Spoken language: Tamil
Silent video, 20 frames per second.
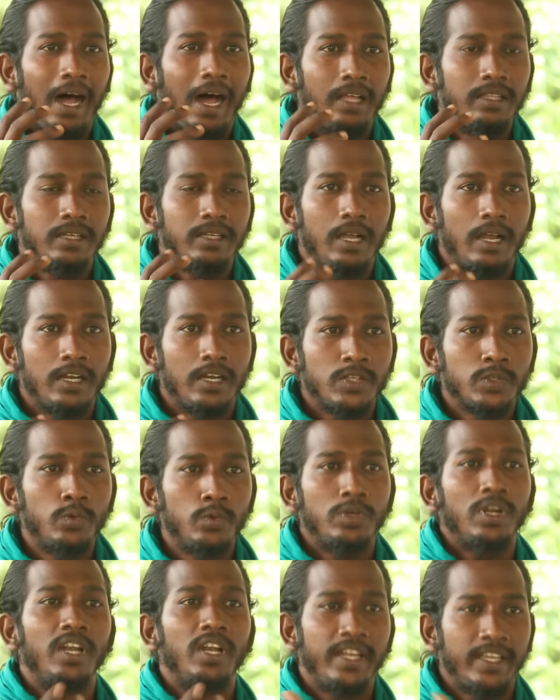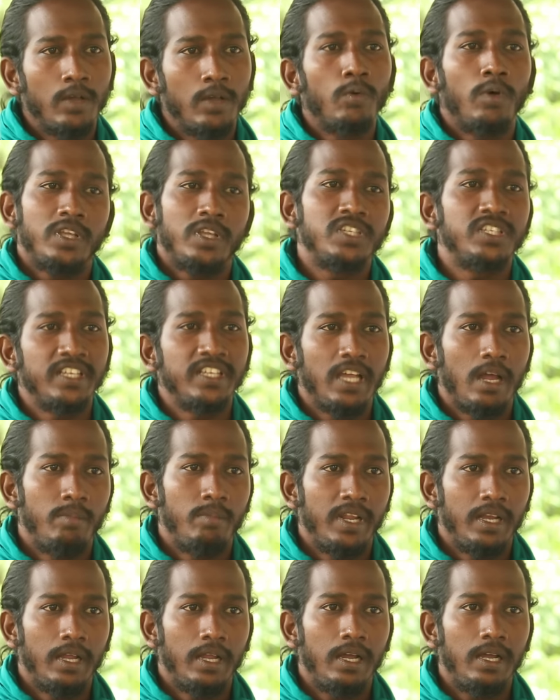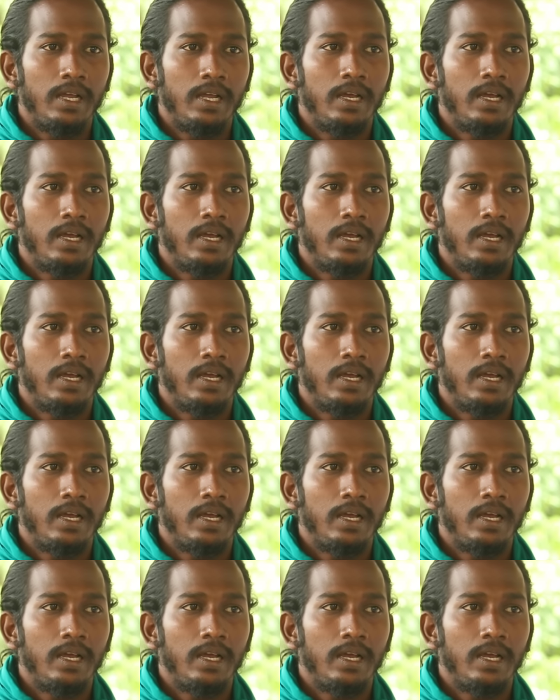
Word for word: அதுக்கான சூழலை நீங்கள் குறைச்சிட்டிங்க அப்படின்னா